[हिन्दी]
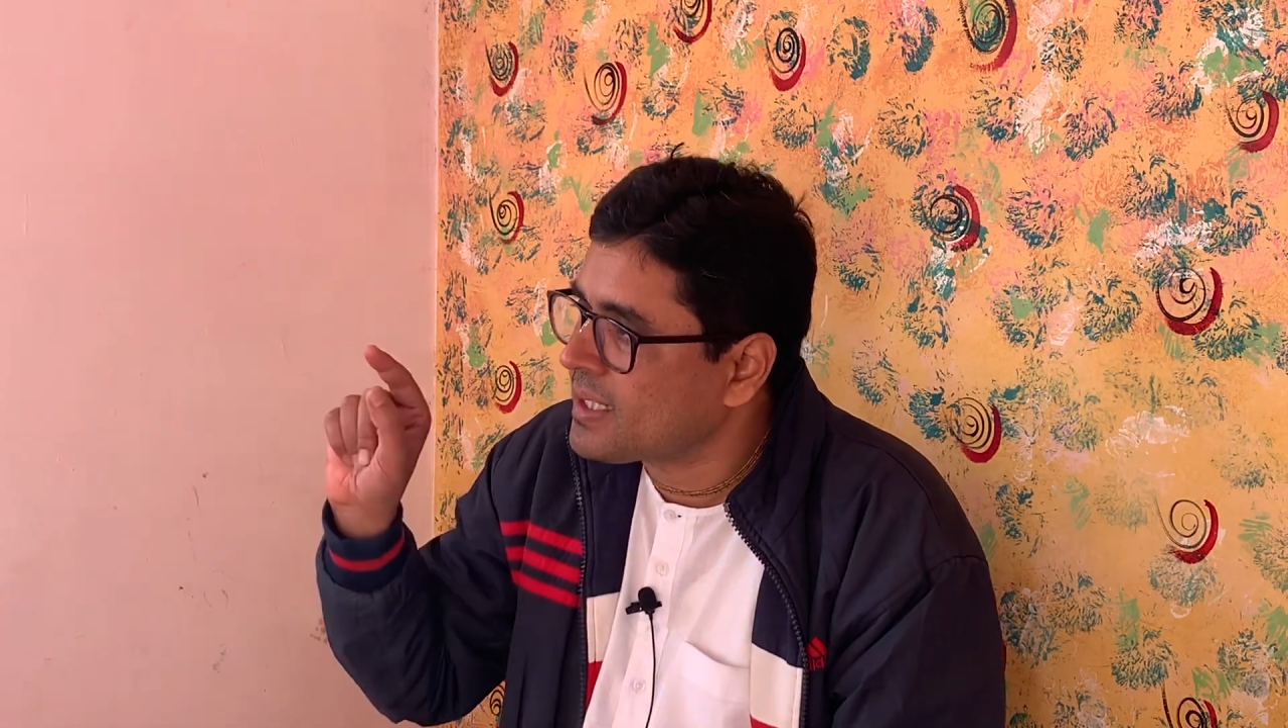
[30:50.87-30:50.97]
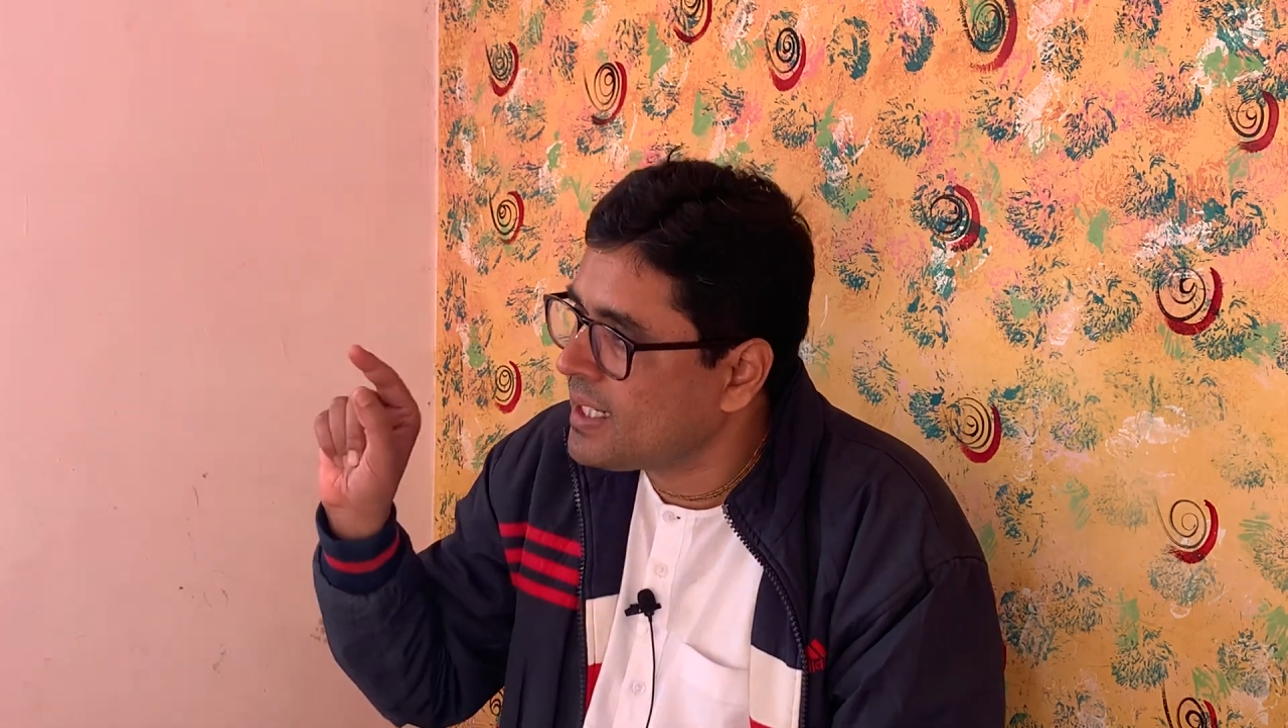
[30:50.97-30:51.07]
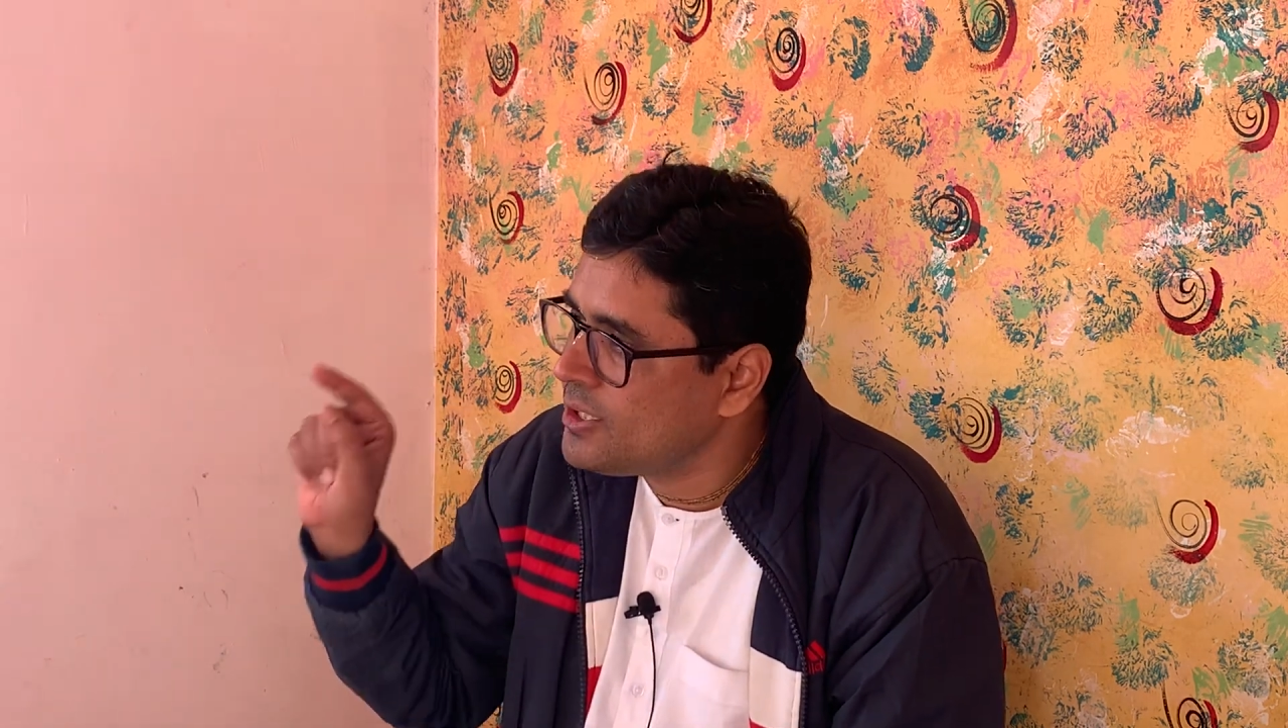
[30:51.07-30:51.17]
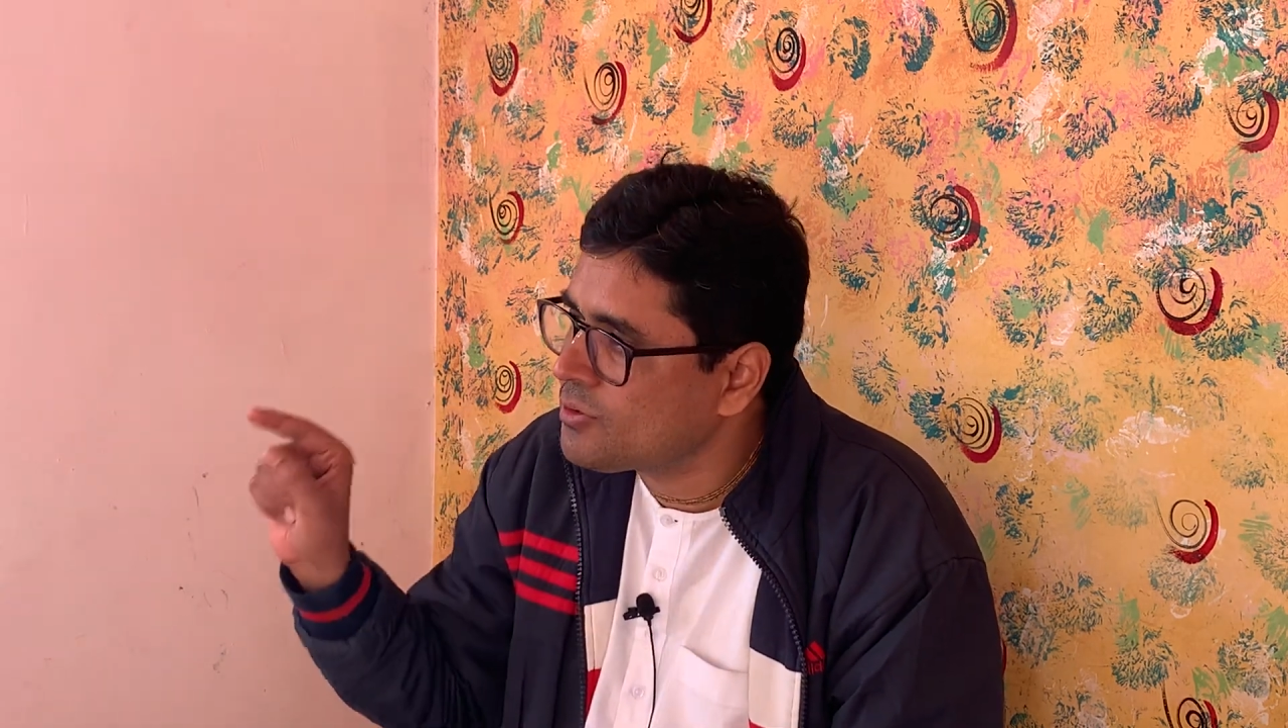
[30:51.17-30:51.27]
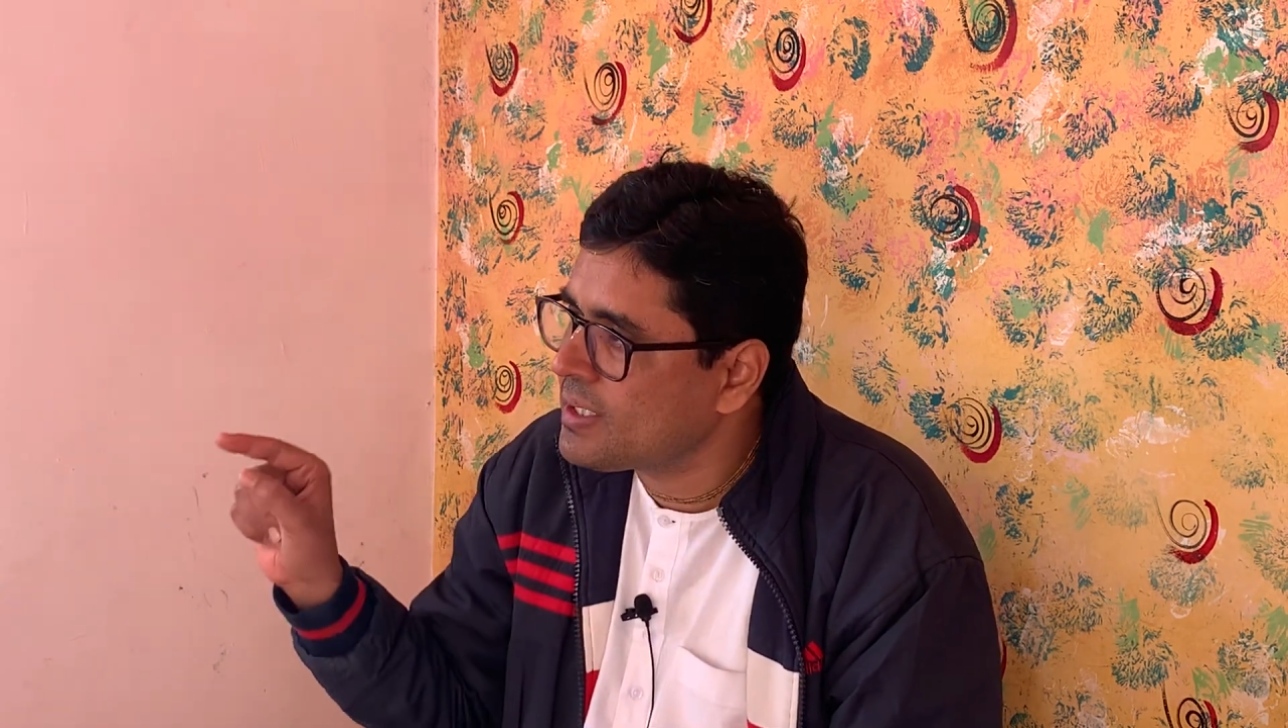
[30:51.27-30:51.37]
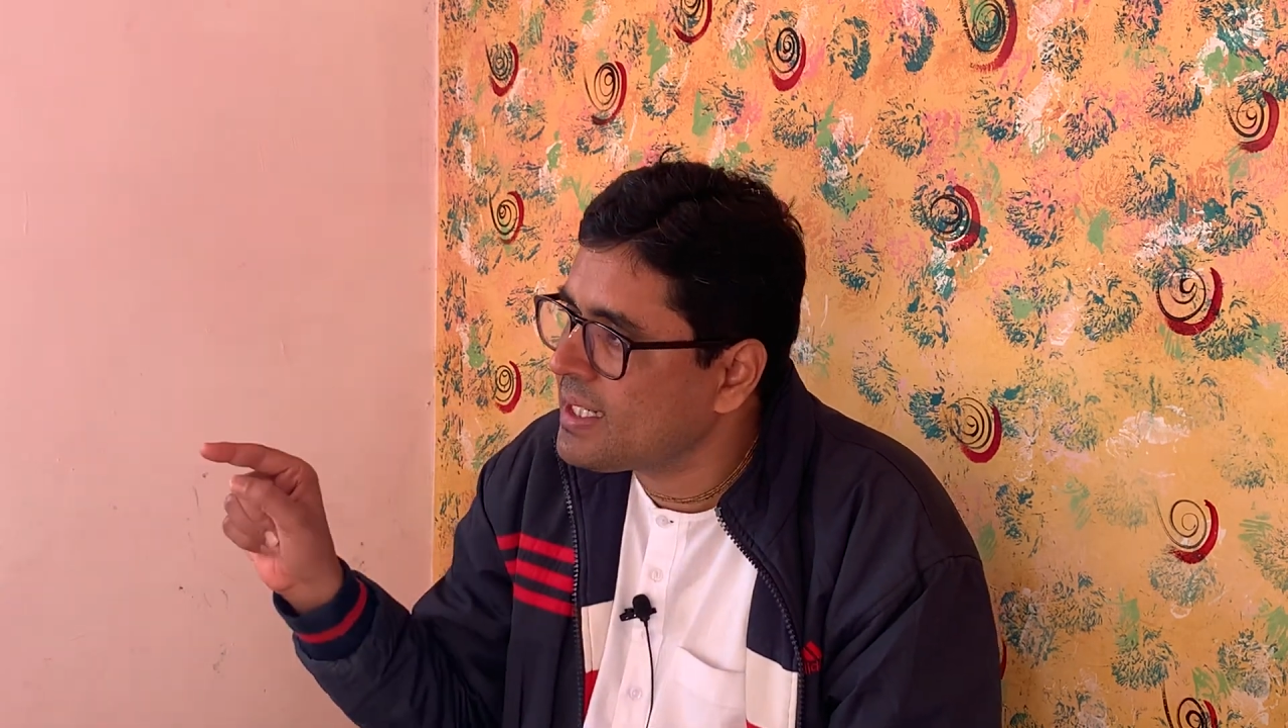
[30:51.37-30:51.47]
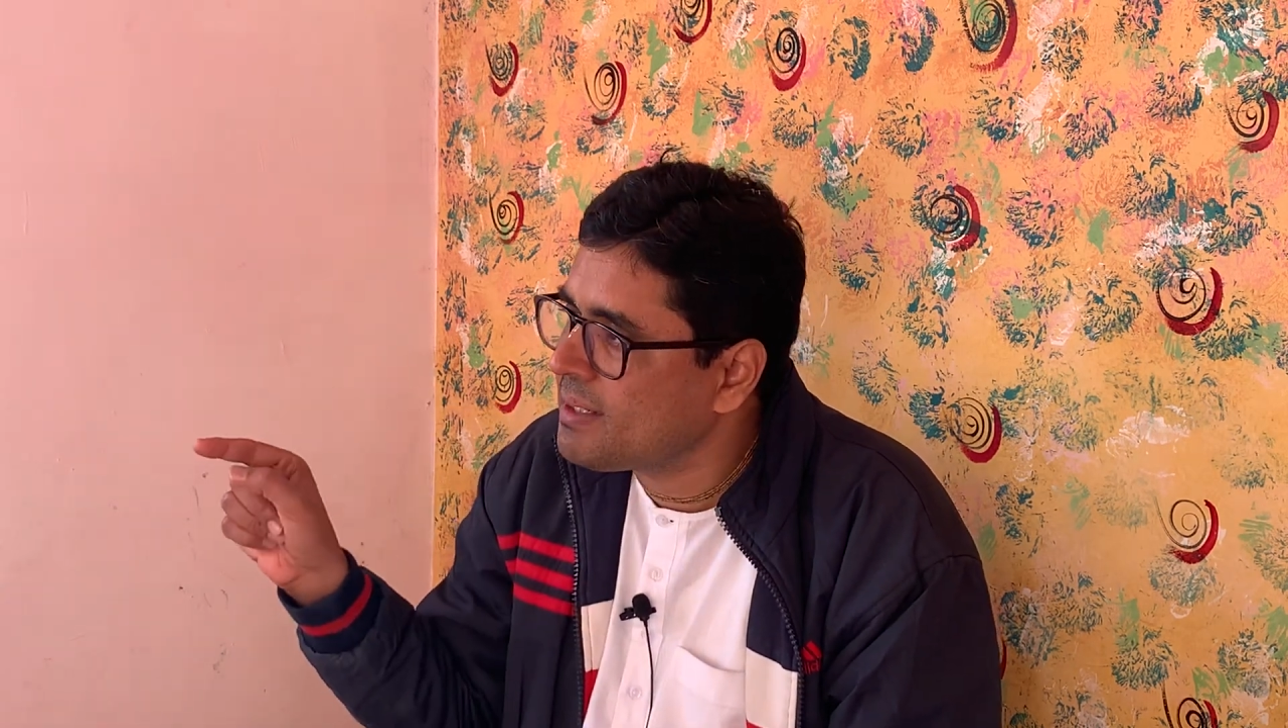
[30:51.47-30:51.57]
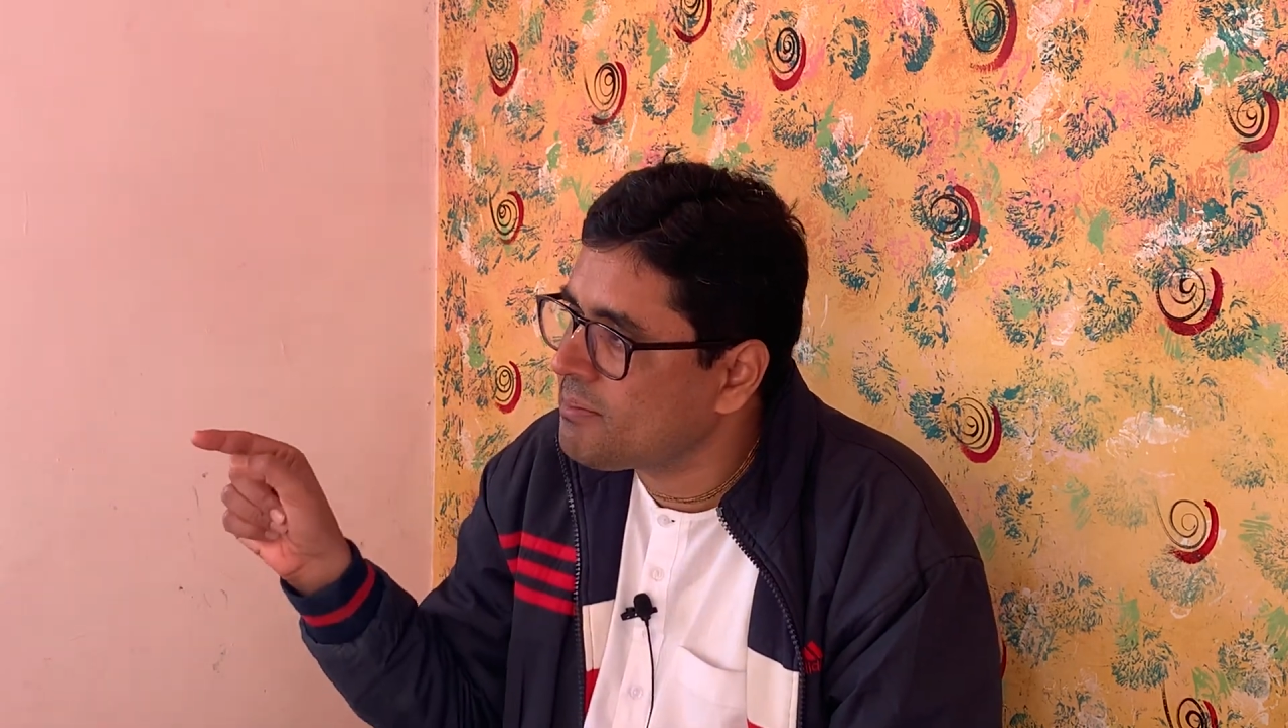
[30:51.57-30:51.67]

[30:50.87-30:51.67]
कलयुग ने